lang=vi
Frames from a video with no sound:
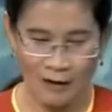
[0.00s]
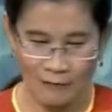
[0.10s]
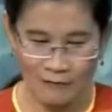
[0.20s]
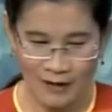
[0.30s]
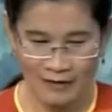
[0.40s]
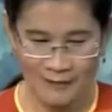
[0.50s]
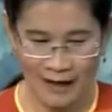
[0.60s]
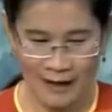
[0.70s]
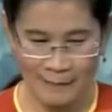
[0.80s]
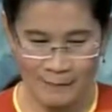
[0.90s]
còn việc
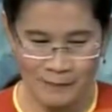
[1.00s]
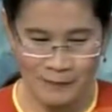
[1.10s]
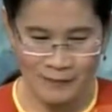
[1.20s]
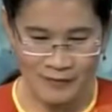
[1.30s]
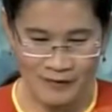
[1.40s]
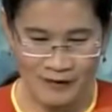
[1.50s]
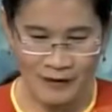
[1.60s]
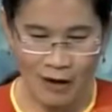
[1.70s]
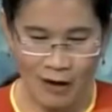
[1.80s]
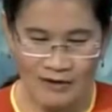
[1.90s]
mà um,
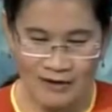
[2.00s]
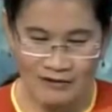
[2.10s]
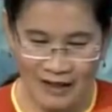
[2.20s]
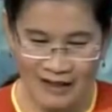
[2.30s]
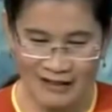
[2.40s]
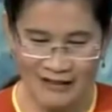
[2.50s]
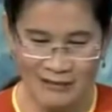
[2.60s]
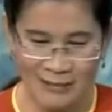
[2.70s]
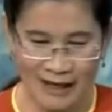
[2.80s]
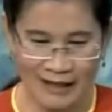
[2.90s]
có trừ tiền
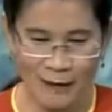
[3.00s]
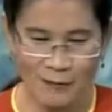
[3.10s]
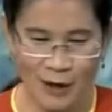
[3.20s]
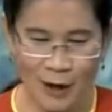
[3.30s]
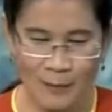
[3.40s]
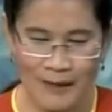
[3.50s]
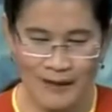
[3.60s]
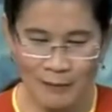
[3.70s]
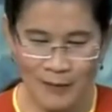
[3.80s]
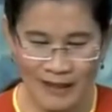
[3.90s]
nhưng mà không có
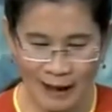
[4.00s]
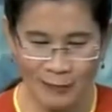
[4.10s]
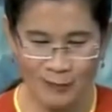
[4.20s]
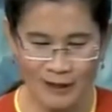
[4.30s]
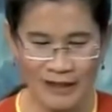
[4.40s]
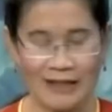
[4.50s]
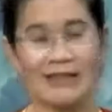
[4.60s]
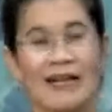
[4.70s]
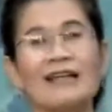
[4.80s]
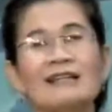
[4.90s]
biết đóng hay không thì
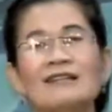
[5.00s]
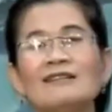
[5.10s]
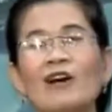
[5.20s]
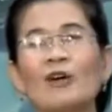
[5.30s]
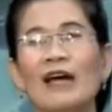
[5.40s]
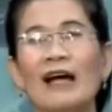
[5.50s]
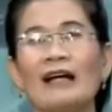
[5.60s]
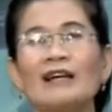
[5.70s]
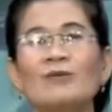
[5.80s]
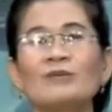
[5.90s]
hiện nay như tôi
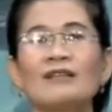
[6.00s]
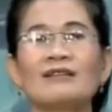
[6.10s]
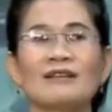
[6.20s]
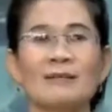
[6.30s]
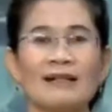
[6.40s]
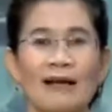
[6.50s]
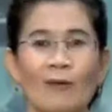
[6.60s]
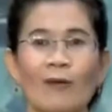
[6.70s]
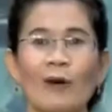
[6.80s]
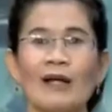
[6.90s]
đã thông tin từ ban
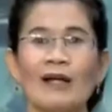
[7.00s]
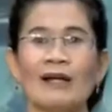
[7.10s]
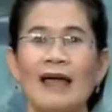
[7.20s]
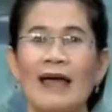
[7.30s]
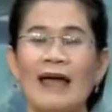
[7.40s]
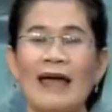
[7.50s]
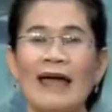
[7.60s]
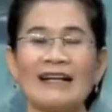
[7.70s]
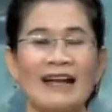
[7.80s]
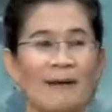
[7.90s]
đầu là
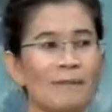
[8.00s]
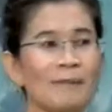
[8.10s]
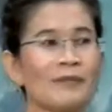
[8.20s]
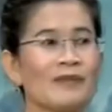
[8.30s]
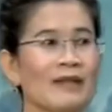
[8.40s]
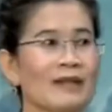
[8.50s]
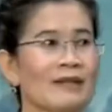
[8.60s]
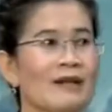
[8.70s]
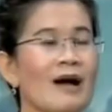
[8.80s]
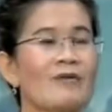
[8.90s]
hàng năm
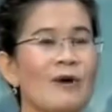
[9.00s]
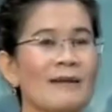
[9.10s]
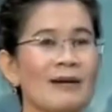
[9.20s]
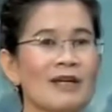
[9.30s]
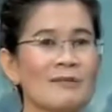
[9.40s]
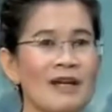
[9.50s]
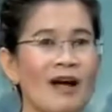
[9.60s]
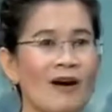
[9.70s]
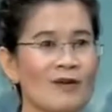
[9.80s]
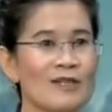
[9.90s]
thì cơ quan bảo hiểm xã
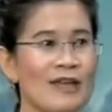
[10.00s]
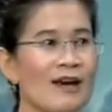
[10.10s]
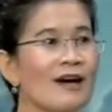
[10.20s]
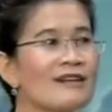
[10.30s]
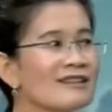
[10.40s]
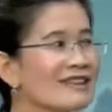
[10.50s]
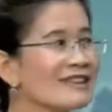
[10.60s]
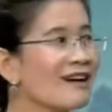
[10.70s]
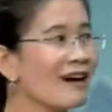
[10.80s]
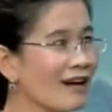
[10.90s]
hội sẽ in cái
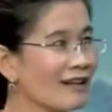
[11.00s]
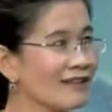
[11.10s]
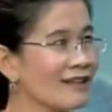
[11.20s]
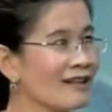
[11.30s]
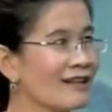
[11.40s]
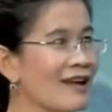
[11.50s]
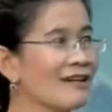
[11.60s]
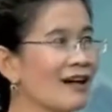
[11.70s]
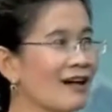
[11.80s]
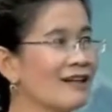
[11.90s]
tờ rời
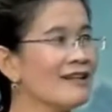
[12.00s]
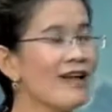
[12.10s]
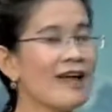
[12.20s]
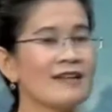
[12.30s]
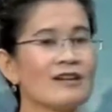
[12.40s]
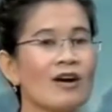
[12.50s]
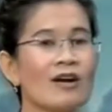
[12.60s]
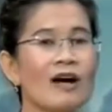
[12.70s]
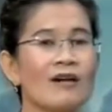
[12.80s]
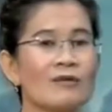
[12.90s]
để gửi về cho
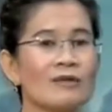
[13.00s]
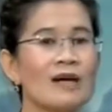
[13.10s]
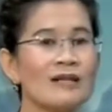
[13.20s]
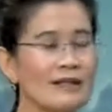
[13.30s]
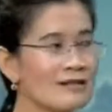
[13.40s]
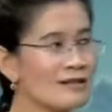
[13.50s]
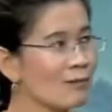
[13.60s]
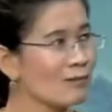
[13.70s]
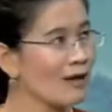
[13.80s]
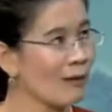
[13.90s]
cơ đơn vị sử
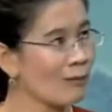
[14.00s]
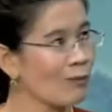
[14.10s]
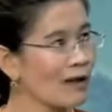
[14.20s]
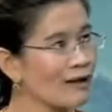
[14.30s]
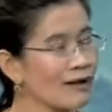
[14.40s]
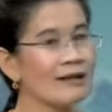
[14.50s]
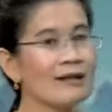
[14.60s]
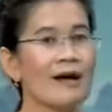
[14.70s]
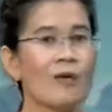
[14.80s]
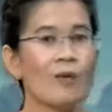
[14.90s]
dụng lao động quản lý
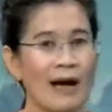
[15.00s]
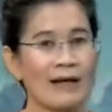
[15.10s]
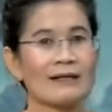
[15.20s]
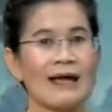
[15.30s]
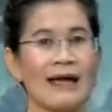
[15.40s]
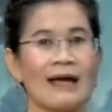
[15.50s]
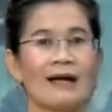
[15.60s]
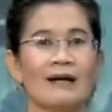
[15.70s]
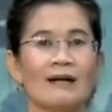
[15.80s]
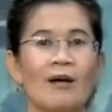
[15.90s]
hoặc là
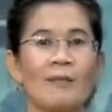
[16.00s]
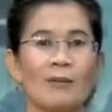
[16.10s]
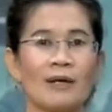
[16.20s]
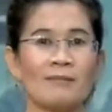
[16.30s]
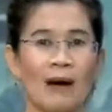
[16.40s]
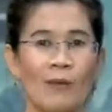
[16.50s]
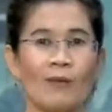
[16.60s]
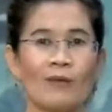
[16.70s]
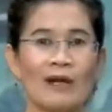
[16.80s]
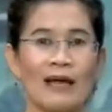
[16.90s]
có một cái
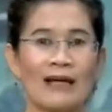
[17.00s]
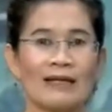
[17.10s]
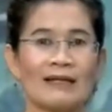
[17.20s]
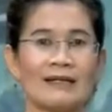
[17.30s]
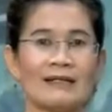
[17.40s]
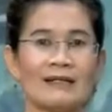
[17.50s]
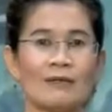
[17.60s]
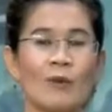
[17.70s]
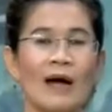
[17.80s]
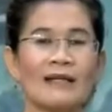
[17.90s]
mẫu là cái à,
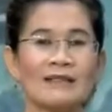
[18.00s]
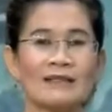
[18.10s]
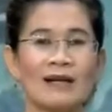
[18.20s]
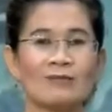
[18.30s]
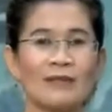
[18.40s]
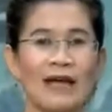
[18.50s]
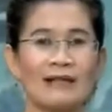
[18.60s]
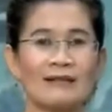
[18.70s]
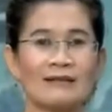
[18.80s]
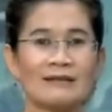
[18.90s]
quá trình công
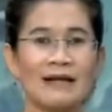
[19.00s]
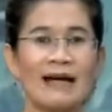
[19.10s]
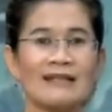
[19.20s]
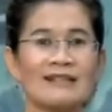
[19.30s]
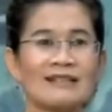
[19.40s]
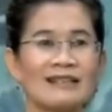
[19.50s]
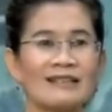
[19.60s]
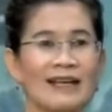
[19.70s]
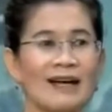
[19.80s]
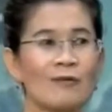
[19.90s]
tác đăng trên
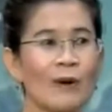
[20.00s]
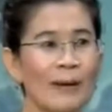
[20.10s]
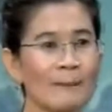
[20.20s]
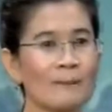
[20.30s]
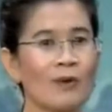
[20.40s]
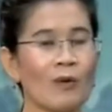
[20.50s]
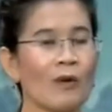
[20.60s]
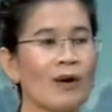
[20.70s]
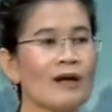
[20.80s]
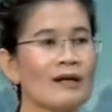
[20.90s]
cái trang web
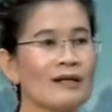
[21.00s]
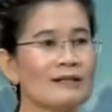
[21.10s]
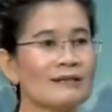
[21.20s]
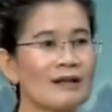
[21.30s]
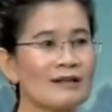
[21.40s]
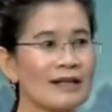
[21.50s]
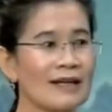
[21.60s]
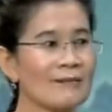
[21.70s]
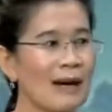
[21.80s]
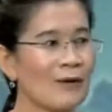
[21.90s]
của từng
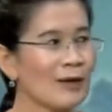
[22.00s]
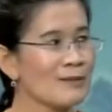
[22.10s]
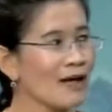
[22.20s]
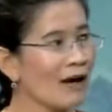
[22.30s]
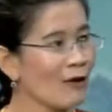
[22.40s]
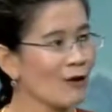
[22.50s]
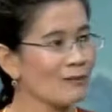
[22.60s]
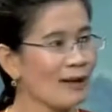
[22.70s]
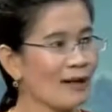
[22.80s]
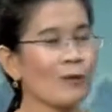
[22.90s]
cái bảo hiểm xã
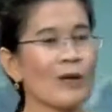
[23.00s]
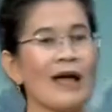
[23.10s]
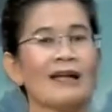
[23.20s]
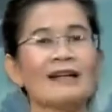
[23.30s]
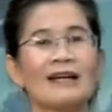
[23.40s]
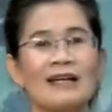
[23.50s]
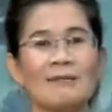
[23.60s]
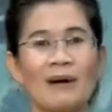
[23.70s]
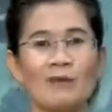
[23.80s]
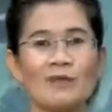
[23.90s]
hội mà cụ thể là
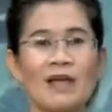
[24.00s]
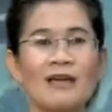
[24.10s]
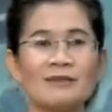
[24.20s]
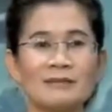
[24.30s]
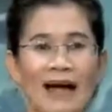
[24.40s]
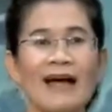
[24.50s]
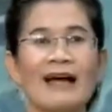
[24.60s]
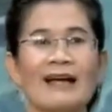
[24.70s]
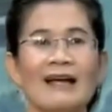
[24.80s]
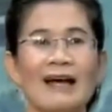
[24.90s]
cái mẫu C13
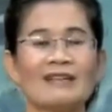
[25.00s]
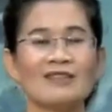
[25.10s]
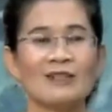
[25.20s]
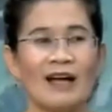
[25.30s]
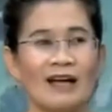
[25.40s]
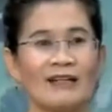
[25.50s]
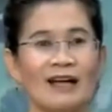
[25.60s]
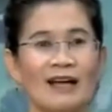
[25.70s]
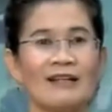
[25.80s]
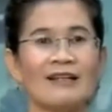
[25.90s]
anh có thể
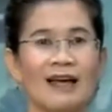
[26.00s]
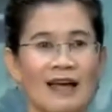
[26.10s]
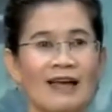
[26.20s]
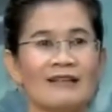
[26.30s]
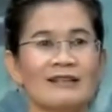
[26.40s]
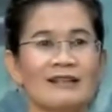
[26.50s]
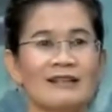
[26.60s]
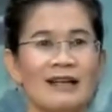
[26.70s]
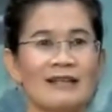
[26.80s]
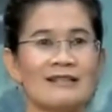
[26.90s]
là liên hệ
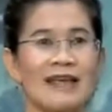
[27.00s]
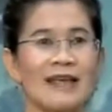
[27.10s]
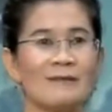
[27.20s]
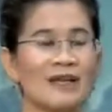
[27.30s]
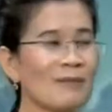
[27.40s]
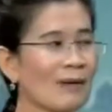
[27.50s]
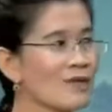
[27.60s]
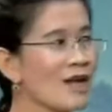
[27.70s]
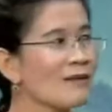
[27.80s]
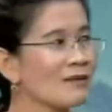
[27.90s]
để xem cái mẫu
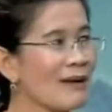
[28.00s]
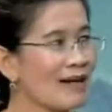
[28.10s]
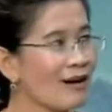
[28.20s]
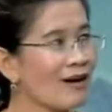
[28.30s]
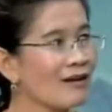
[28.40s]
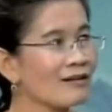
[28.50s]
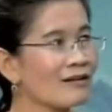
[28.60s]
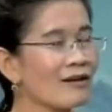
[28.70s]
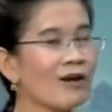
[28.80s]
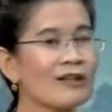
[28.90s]
C13 đó
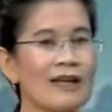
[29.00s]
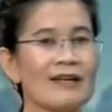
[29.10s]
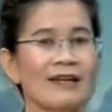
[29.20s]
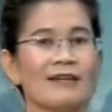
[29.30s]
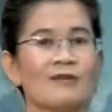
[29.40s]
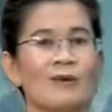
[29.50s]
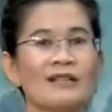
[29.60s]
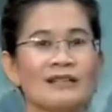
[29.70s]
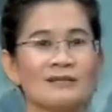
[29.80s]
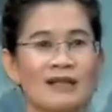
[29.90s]
nó có thể hiện cái
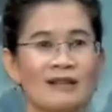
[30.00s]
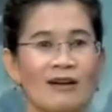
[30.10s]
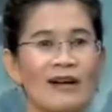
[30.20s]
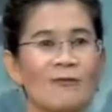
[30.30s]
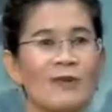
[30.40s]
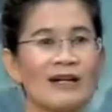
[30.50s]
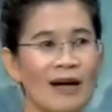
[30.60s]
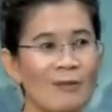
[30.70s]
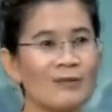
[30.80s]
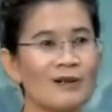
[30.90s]
quá trình mình có đóng hay
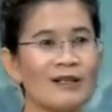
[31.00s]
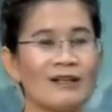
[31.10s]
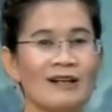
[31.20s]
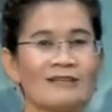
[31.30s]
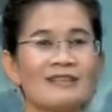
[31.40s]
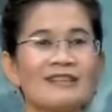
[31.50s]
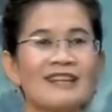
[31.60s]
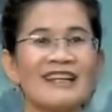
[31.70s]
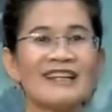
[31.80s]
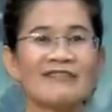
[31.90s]
không à, trước
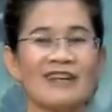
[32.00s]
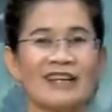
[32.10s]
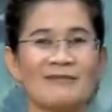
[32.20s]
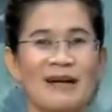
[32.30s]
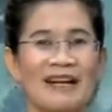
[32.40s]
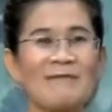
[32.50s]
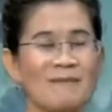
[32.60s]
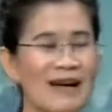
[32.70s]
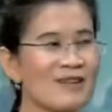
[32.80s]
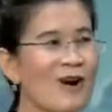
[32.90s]
khi việc mà cấp
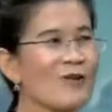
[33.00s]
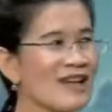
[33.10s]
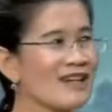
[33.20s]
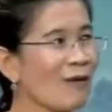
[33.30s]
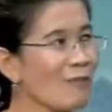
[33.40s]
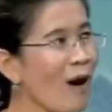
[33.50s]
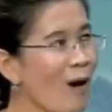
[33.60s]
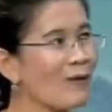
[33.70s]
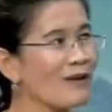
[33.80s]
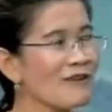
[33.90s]
mã số để đồng
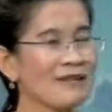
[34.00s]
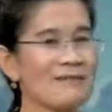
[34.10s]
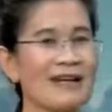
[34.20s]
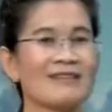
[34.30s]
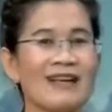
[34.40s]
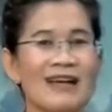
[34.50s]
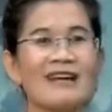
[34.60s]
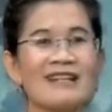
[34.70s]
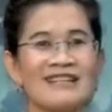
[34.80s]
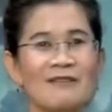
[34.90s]
bộ cái việc mà anh có thể
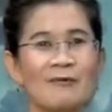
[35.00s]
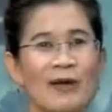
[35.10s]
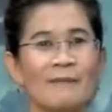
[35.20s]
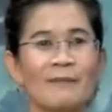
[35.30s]
lên trang web